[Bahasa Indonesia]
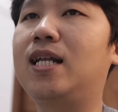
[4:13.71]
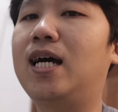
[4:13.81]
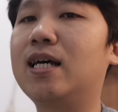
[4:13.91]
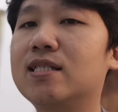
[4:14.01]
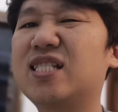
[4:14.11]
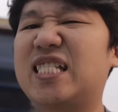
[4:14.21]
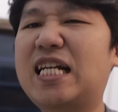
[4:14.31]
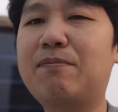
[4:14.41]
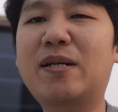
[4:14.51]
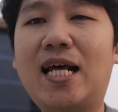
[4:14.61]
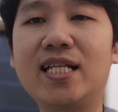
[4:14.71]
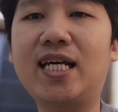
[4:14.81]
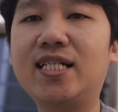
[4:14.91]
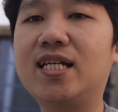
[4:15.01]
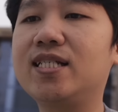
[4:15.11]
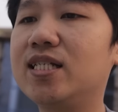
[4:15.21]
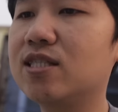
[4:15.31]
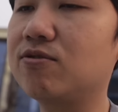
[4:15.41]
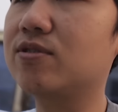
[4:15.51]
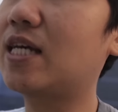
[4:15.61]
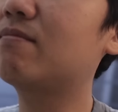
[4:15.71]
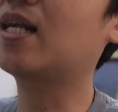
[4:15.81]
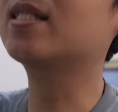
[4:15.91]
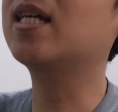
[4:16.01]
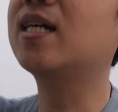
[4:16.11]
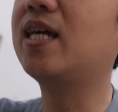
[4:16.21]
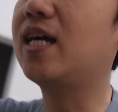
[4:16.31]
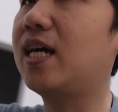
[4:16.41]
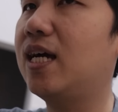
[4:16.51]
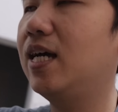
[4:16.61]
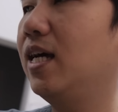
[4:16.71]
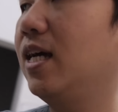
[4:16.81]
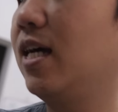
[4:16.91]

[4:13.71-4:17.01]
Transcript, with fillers: Nah, secara peraliannya di situ saya merasa kayak